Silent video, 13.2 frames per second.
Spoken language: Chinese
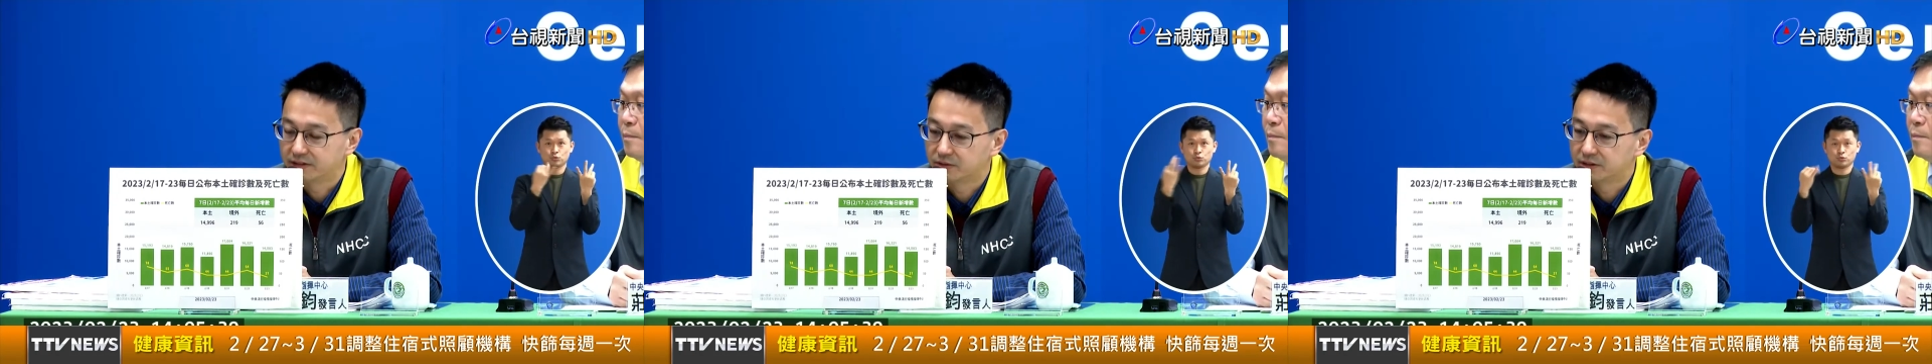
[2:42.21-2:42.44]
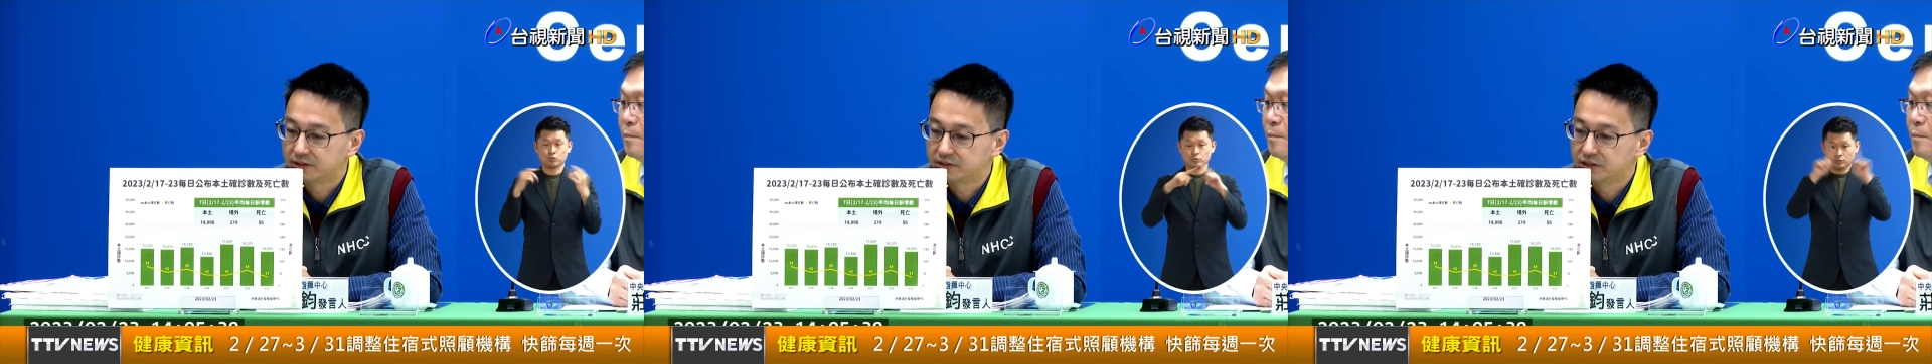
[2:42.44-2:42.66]
也
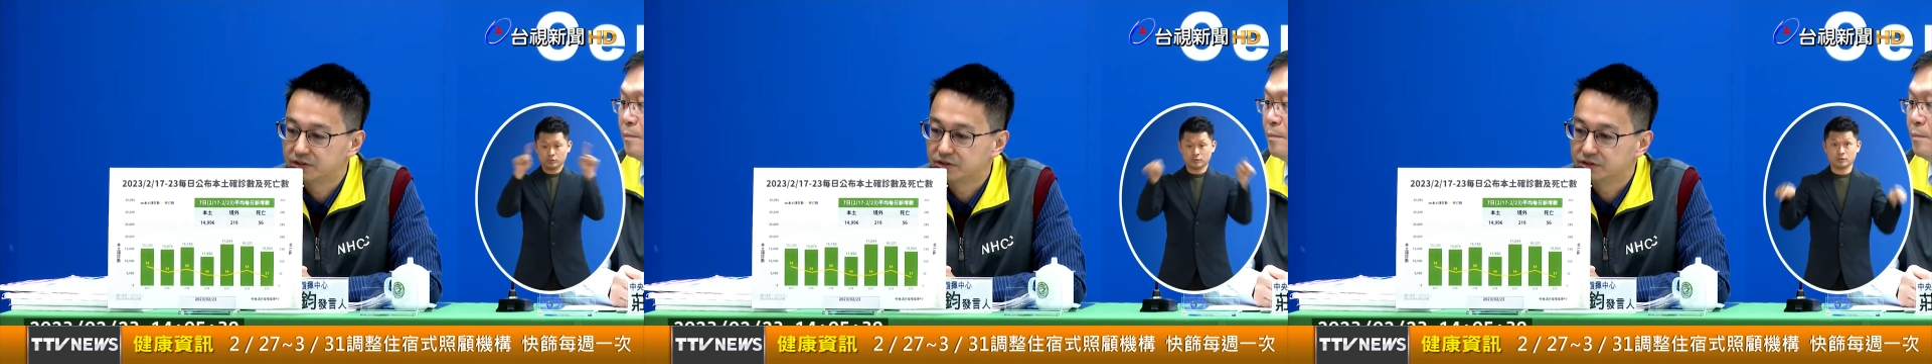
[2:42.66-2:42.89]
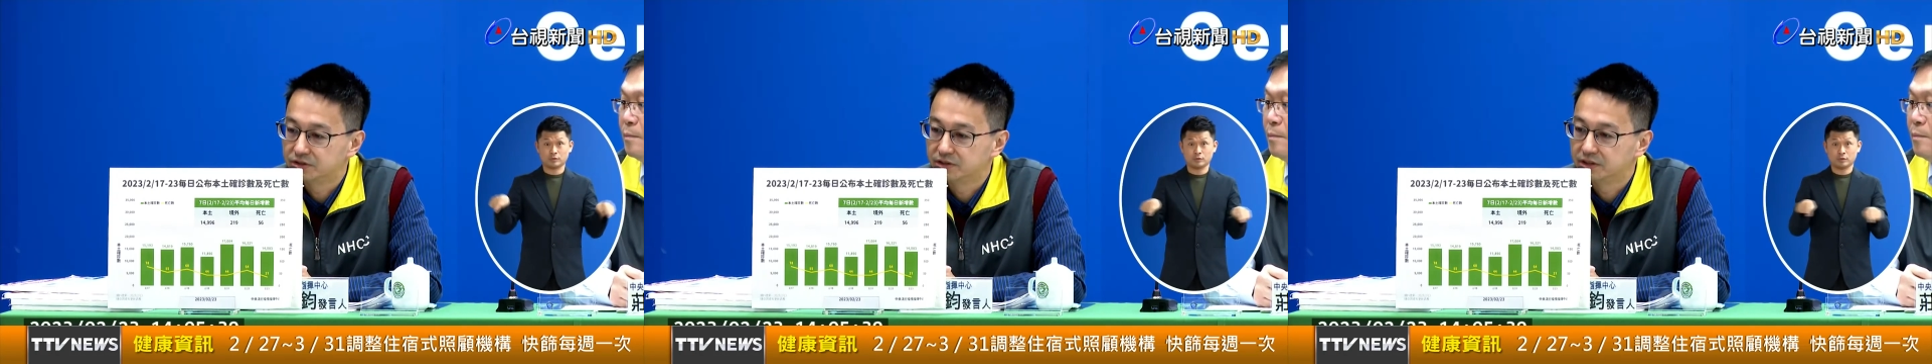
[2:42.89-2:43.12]
会正
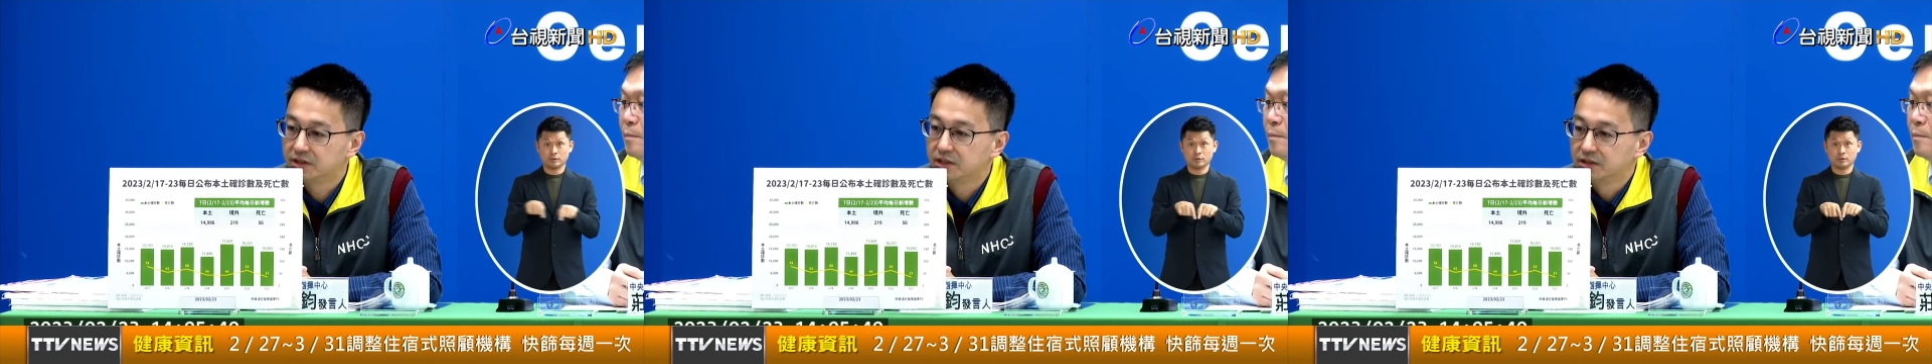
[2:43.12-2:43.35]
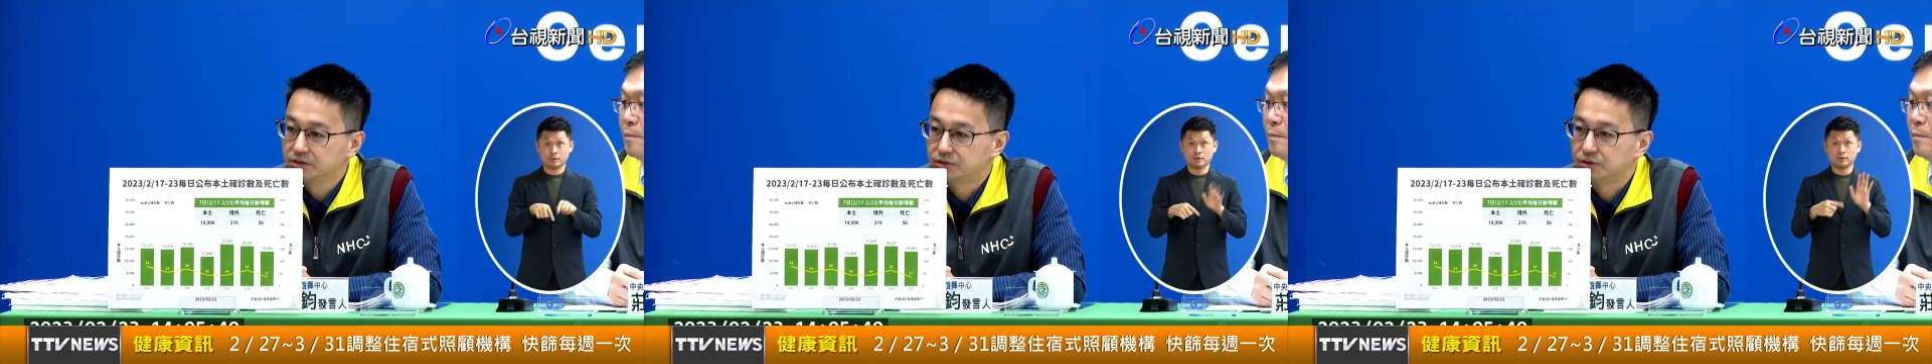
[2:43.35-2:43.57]
式的
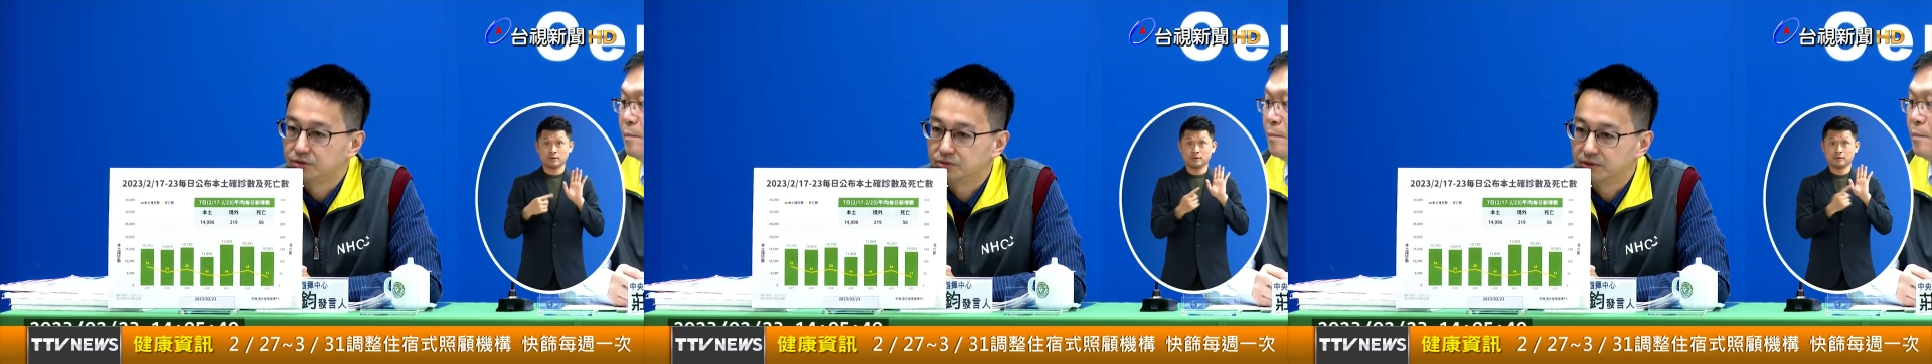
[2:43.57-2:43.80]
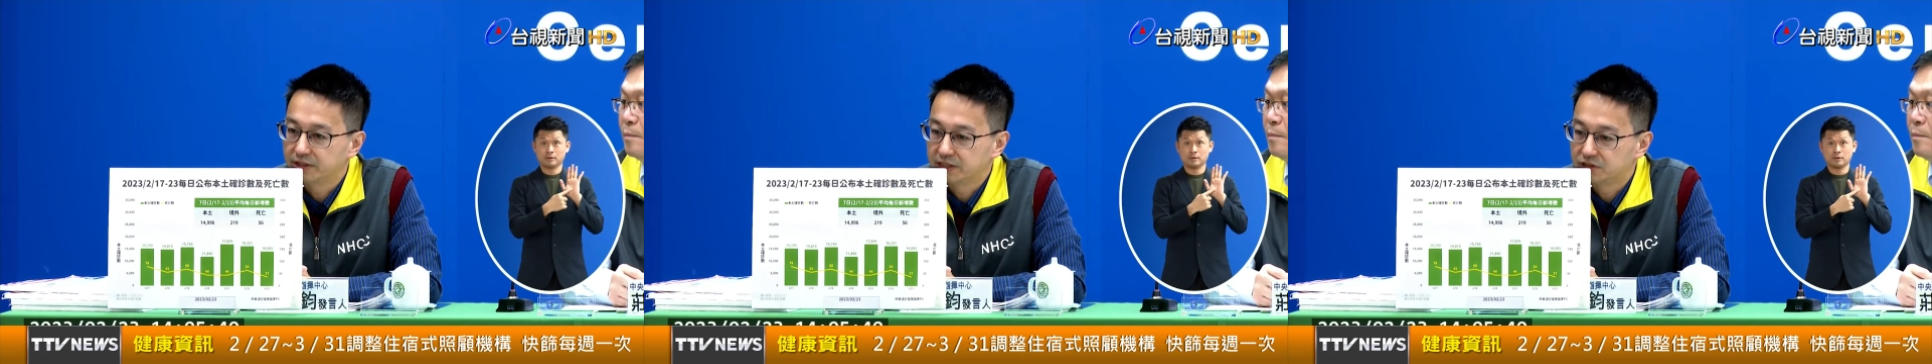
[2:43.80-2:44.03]
走
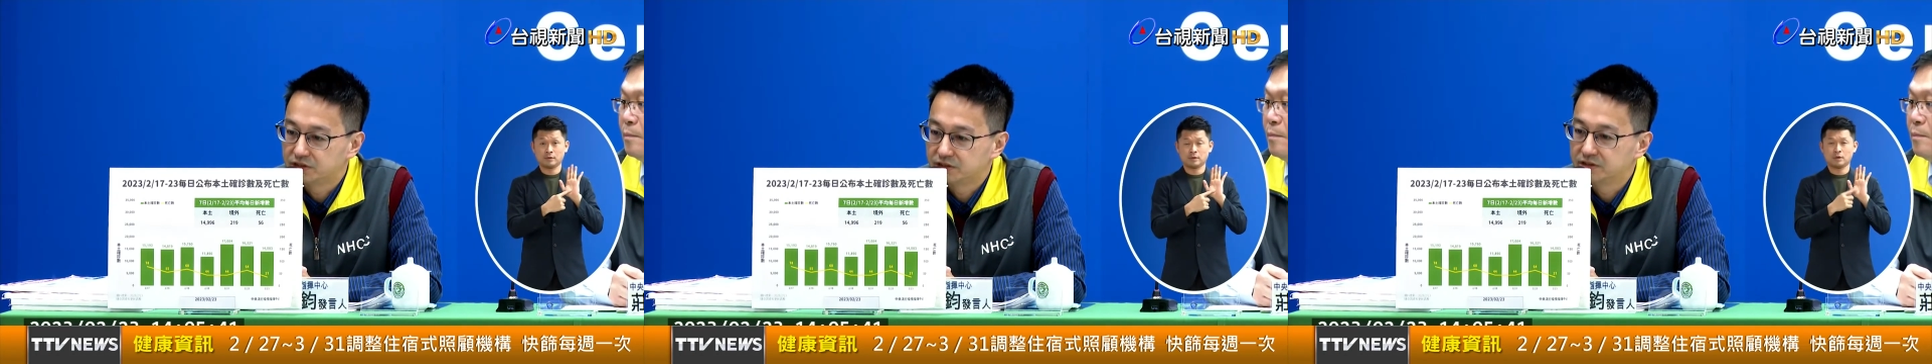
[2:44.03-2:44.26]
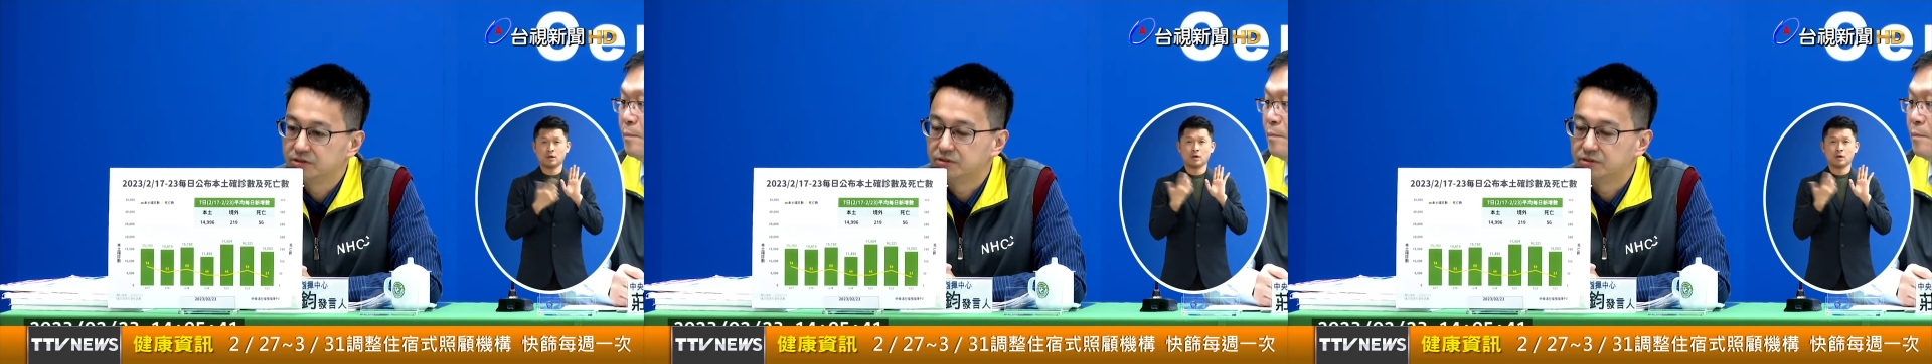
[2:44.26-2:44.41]
入历史。